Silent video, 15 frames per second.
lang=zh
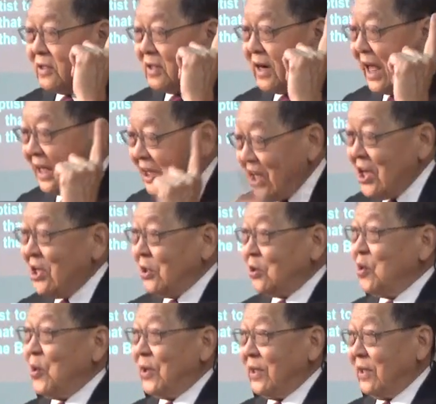来
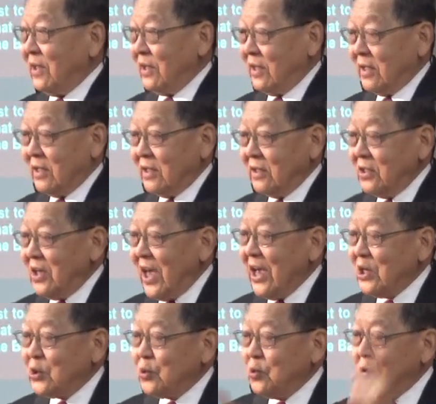应对
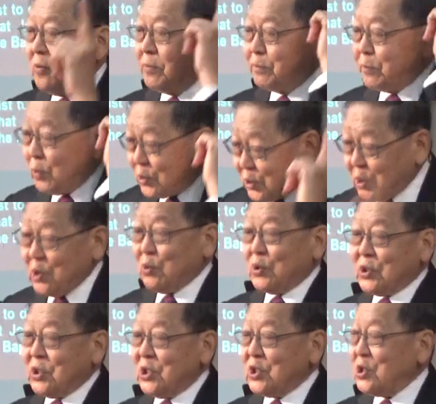耶稣不救
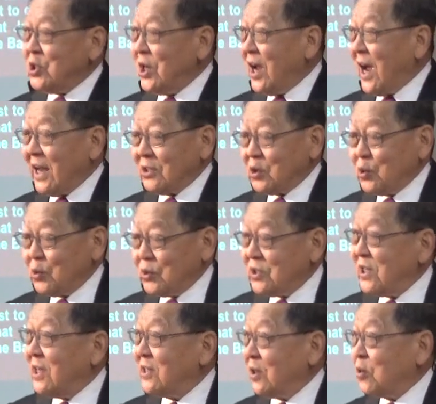施洗约翰之
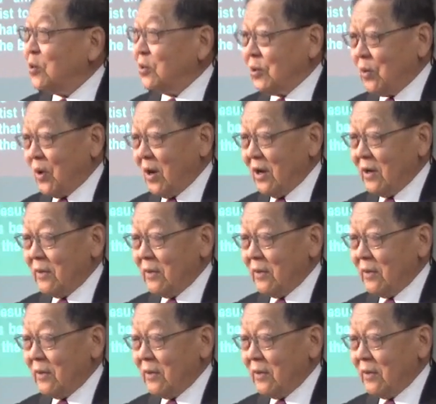的困惑。